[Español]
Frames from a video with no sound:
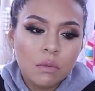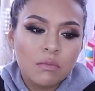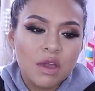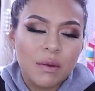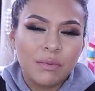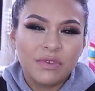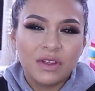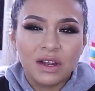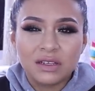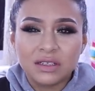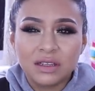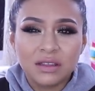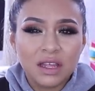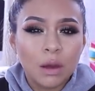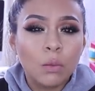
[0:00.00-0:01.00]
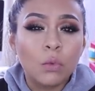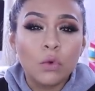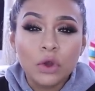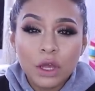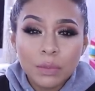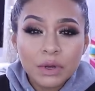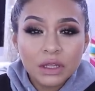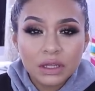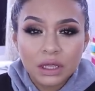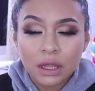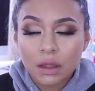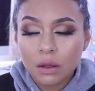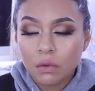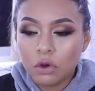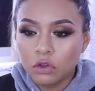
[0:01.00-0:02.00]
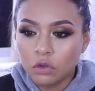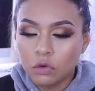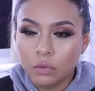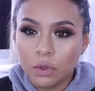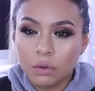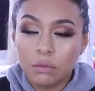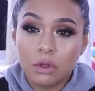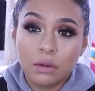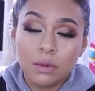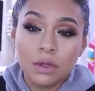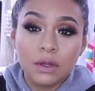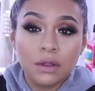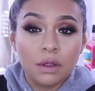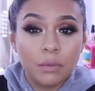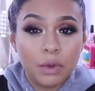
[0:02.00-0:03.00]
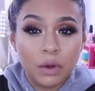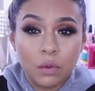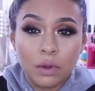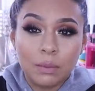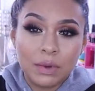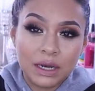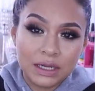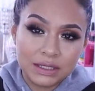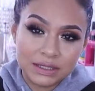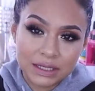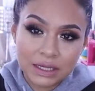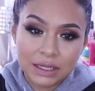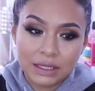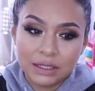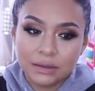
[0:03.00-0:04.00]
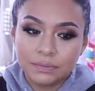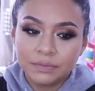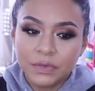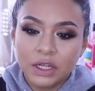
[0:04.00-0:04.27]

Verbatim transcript: mi se la sentía muy apretada cuando me vine de Perú embarazada.